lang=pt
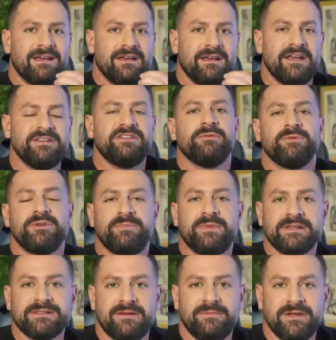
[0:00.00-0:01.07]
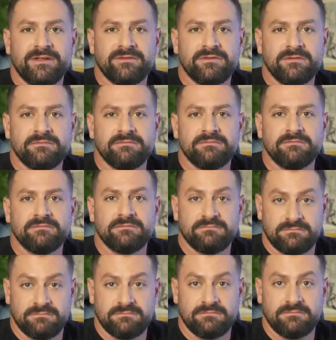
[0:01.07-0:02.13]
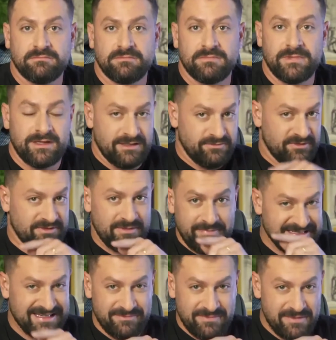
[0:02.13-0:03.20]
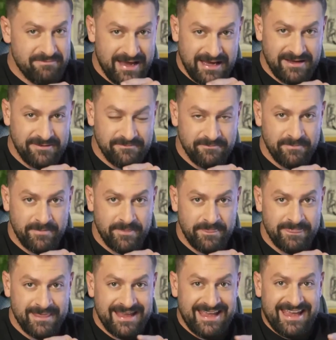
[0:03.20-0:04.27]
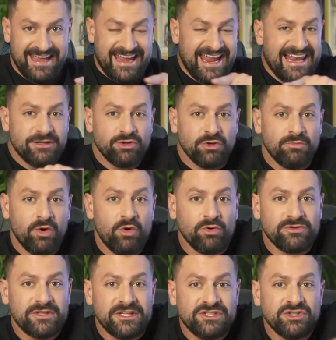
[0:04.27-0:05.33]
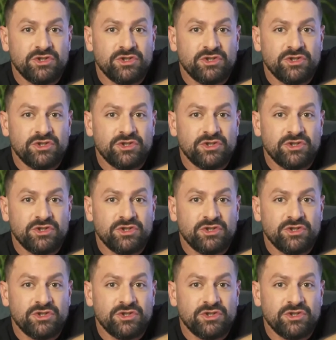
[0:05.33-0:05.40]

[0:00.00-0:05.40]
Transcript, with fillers: Esse tipo de pensamento se você perceber bem, ele tomou conta de